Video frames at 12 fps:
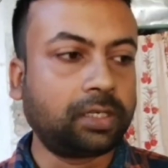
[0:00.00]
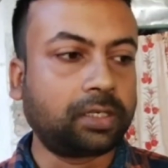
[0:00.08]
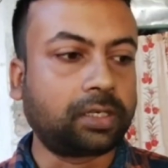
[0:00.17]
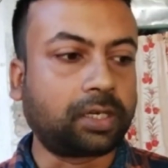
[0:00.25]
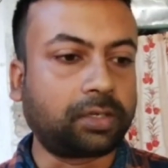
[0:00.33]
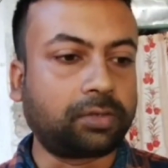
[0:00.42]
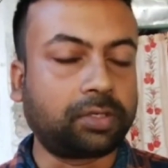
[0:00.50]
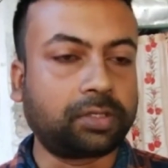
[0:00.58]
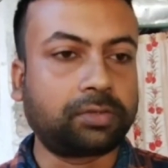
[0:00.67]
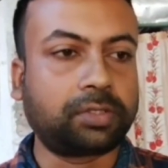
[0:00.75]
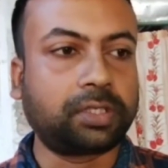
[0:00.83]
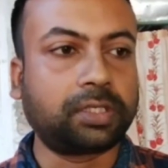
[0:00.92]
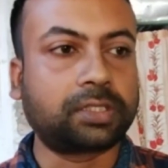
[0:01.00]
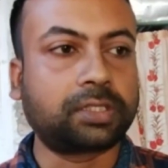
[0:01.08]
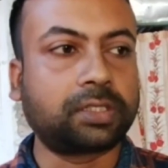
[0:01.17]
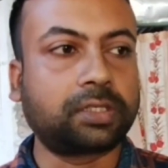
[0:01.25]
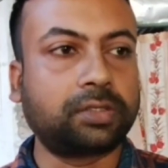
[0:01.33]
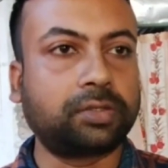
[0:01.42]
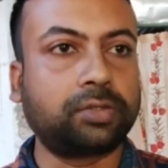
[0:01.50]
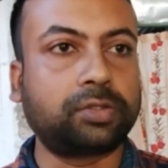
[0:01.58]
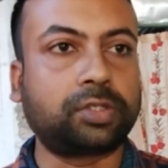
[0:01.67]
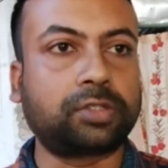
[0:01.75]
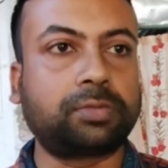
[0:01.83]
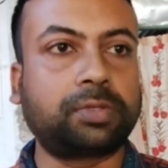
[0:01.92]
গাড়ি ঘোড়া তো ঠিক আছে কিন্তু
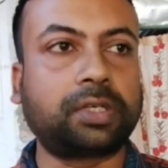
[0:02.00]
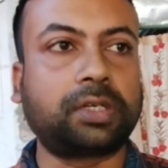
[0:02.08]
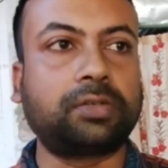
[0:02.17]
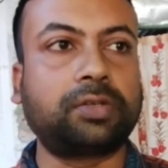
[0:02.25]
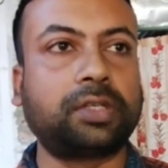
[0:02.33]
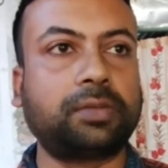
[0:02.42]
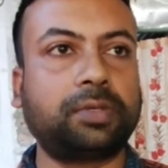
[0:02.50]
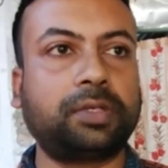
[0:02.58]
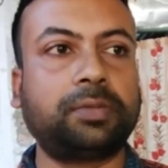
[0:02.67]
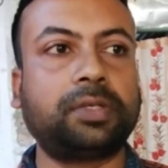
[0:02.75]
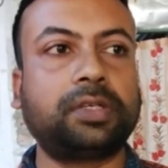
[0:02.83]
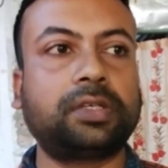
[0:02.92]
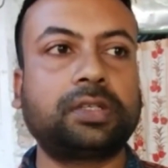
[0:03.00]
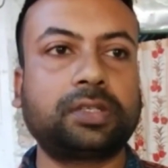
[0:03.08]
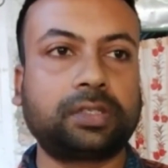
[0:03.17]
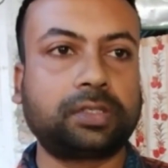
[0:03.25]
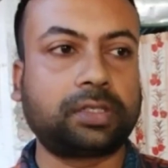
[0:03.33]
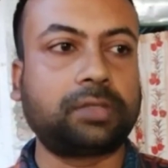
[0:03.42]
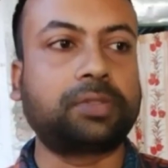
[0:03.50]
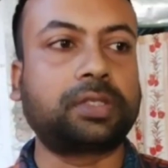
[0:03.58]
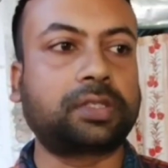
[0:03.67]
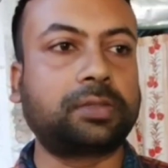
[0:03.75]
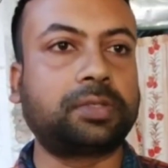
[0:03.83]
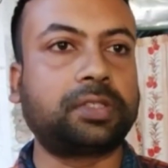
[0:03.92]
সবসময় গাড়ি ঘোড়া অ্যাভেলেবেল নাও
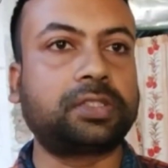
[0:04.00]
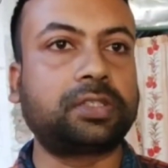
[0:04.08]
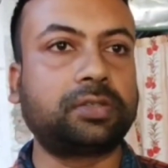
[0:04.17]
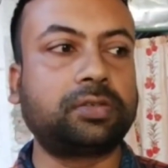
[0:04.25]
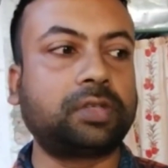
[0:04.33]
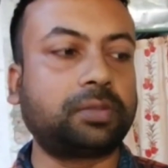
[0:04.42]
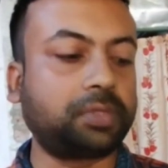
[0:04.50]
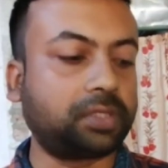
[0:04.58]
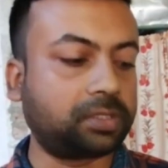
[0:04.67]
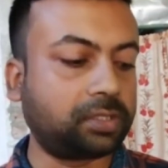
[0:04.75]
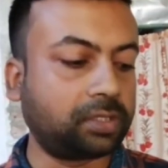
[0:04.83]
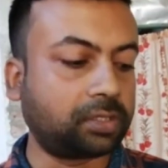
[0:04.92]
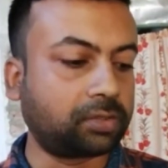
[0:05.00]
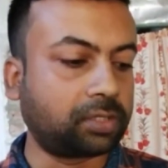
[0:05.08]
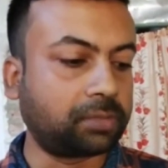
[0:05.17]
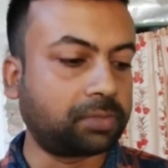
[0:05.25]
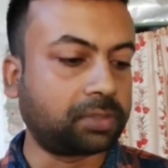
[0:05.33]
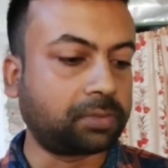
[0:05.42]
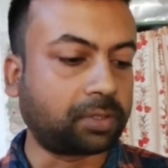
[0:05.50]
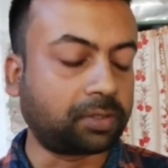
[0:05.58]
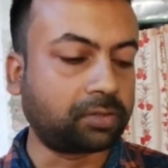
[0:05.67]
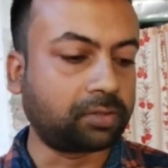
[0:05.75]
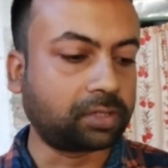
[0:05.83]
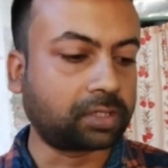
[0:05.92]
থাকতে পারে সেই জন্য আমি চিন্তা করলাম যে বাবার
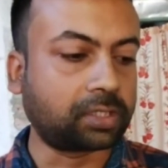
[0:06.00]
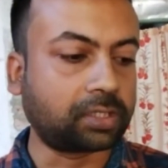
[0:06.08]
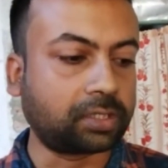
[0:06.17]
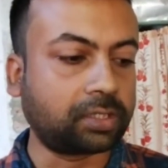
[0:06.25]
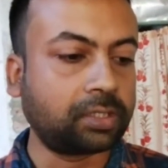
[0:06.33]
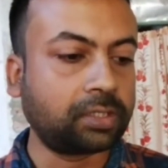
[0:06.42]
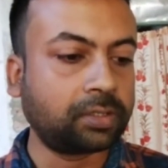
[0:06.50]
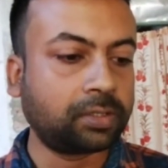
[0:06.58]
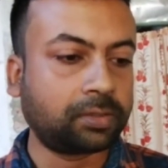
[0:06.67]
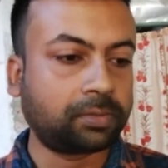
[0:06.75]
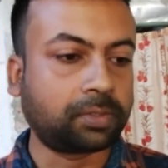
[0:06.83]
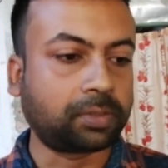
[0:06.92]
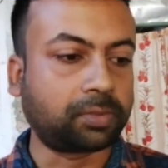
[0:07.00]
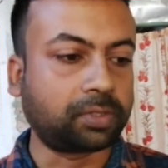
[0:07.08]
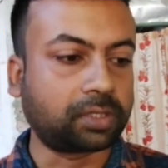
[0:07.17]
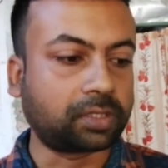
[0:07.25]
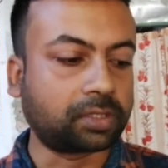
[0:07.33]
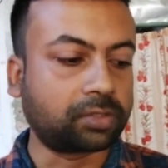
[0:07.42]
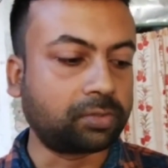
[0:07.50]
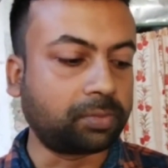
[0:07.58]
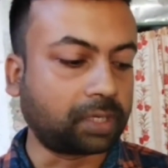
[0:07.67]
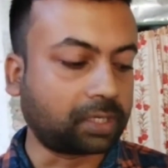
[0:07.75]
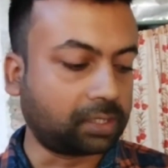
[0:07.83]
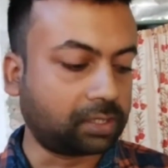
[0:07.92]
জন্য একটা এমন একটা কিছু
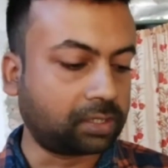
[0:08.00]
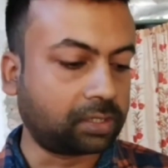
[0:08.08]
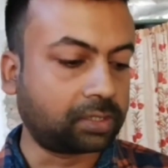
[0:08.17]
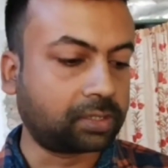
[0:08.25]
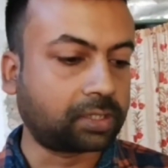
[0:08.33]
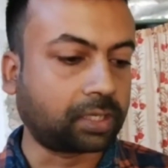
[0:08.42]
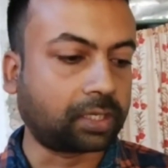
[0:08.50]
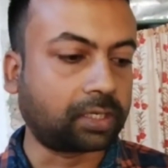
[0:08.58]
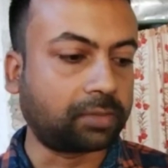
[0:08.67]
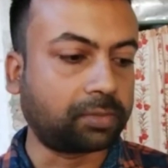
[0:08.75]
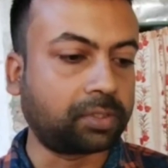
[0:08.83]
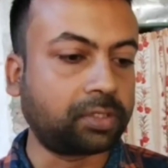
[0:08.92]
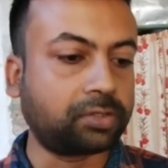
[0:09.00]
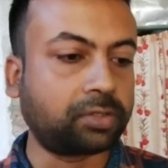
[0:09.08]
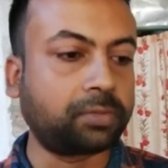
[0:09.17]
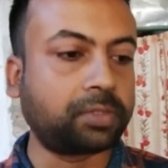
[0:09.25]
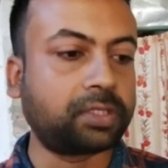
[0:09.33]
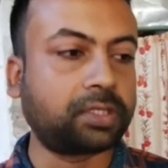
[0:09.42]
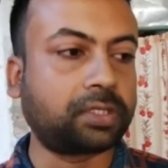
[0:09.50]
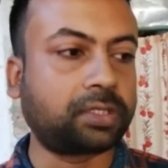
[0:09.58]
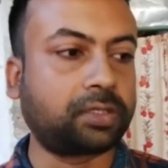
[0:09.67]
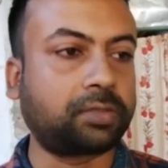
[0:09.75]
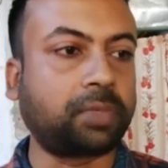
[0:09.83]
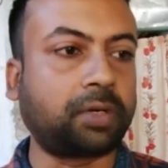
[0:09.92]
বানাই যে সাইকেলের মধ্যেই চলবে যাতে
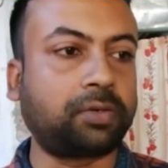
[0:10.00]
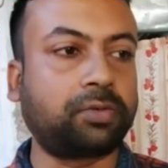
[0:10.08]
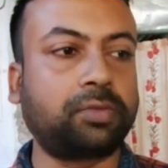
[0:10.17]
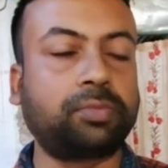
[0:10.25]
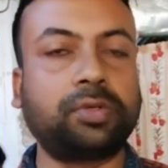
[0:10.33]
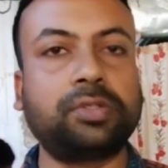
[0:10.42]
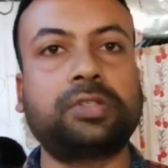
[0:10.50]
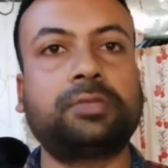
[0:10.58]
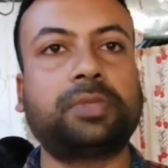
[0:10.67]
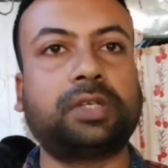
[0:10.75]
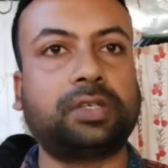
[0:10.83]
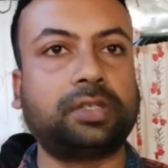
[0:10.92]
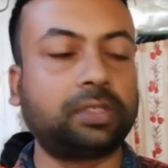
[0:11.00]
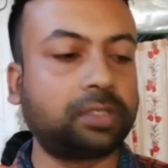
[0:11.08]
বাবু কোনো পরিশ্রম না হয়